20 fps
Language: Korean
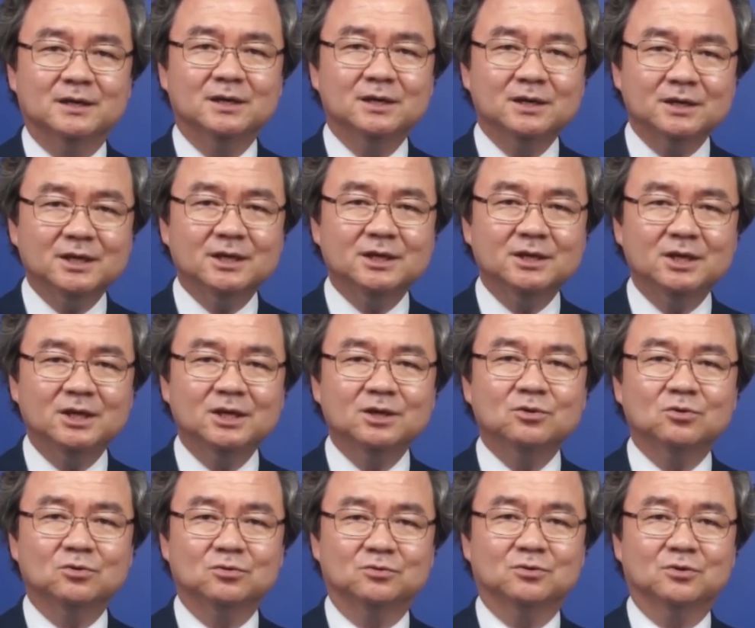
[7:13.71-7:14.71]
흑인
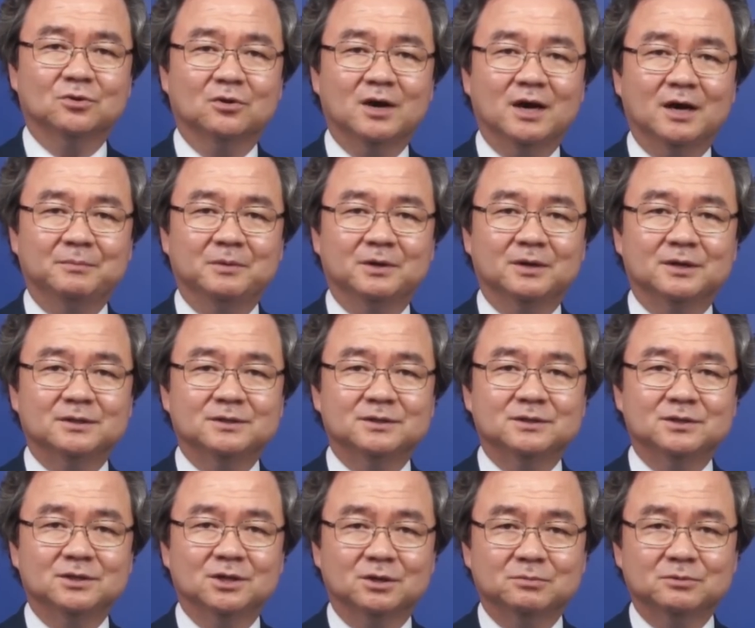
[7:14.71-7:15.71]
인권 운동가 하면은
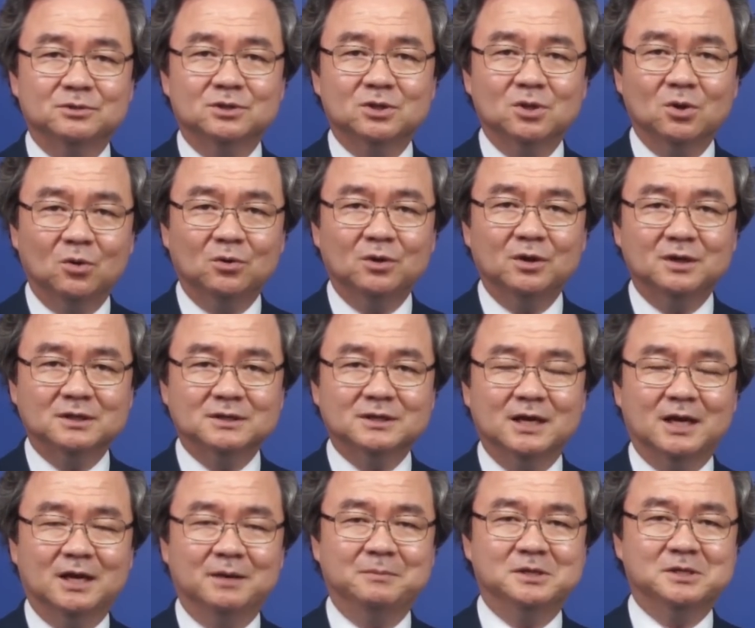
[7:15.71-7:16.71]
여러분 떠올리는
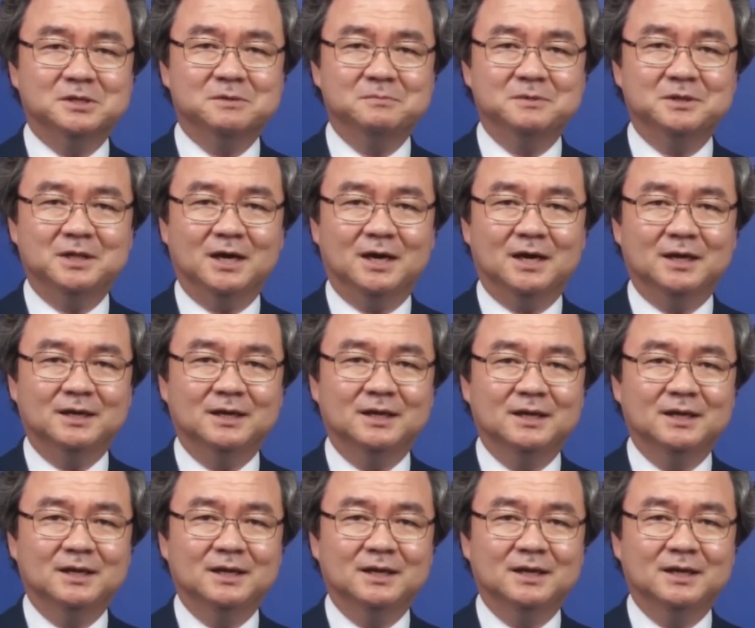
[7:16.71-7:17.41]
사람이 있습니다.